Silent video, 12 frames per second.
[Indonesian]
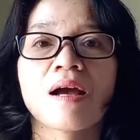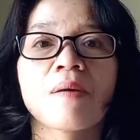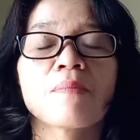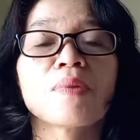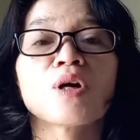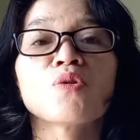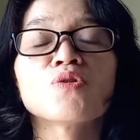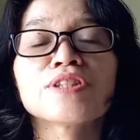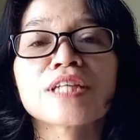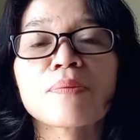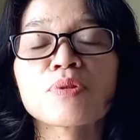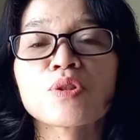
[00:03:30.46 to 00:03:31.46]

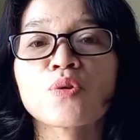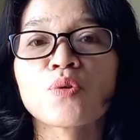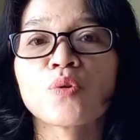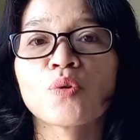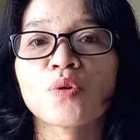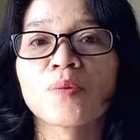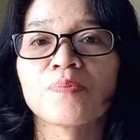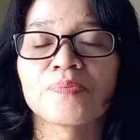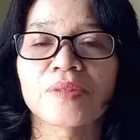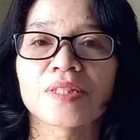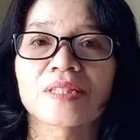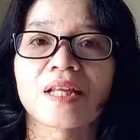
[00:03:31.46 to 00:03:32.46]
Mengucap syukur
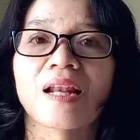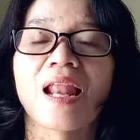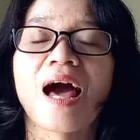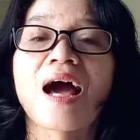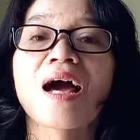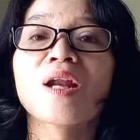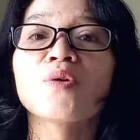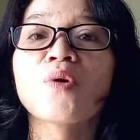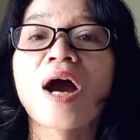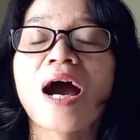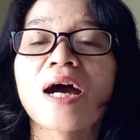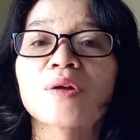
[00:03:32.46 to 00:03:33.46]
selalu
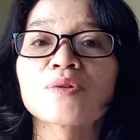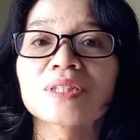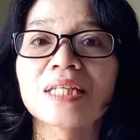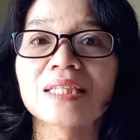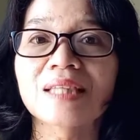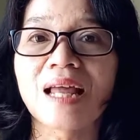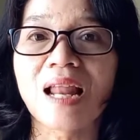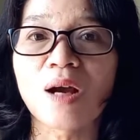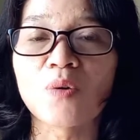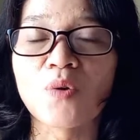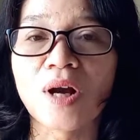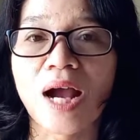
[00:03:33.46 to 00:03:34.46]
harus kita
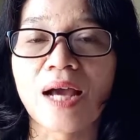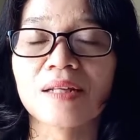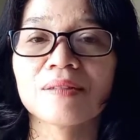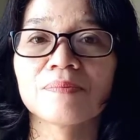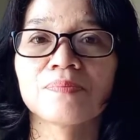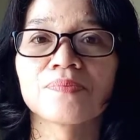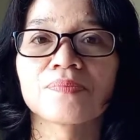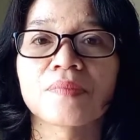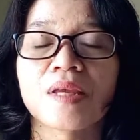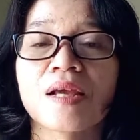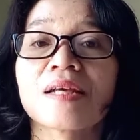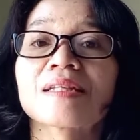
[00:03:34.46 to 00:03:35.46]
lakukan
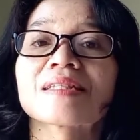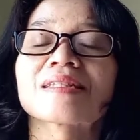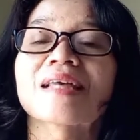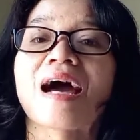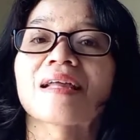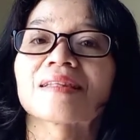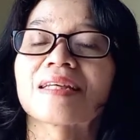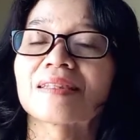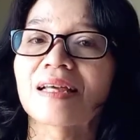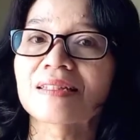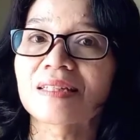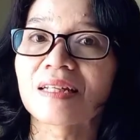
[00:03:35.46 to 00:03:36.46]
saat
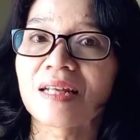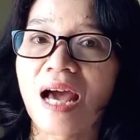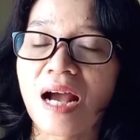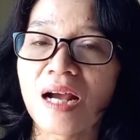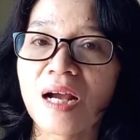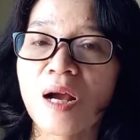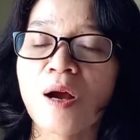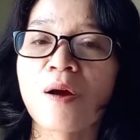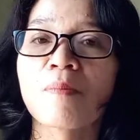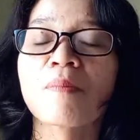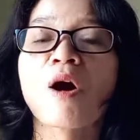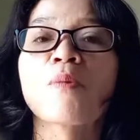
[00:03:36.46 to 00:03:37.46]
kita senang
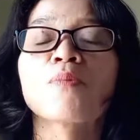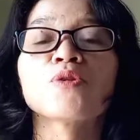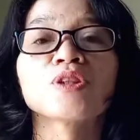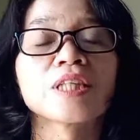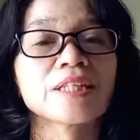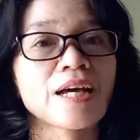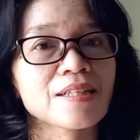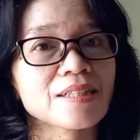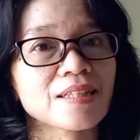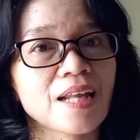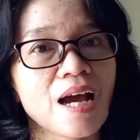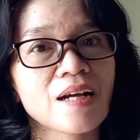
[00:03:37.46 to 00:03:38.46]
maupun tidak
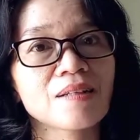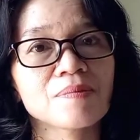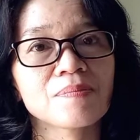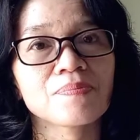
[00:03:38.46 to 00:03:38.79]
senang,